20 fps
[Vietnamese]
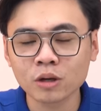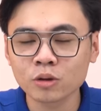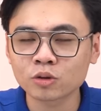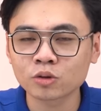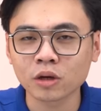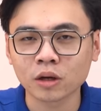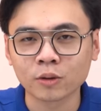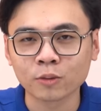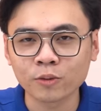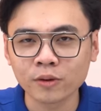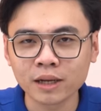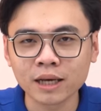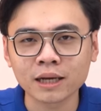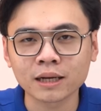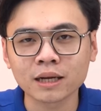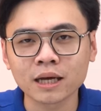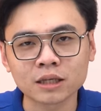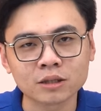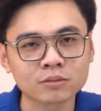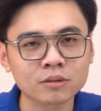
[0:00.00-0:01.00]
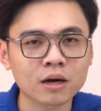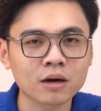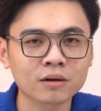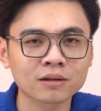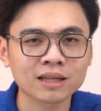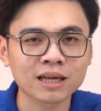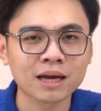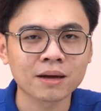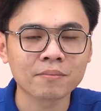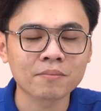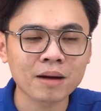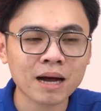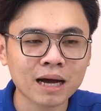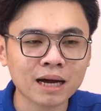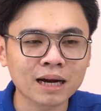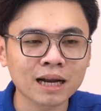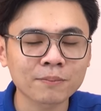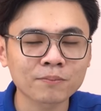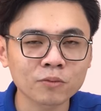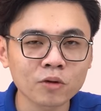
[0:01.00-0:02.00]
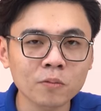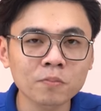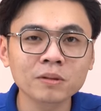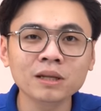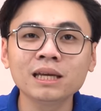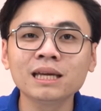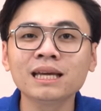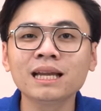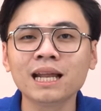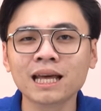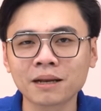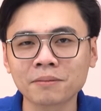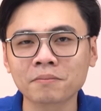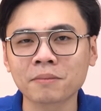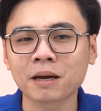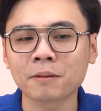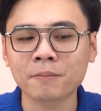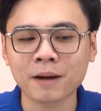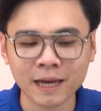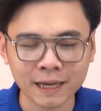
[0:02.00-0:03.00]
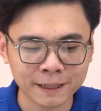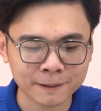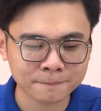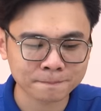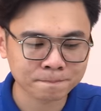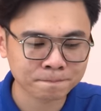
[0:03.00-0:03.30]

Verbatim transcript: tiêu chuẩn quy định để chúng ta có thể mang laptop đi lên máy bay.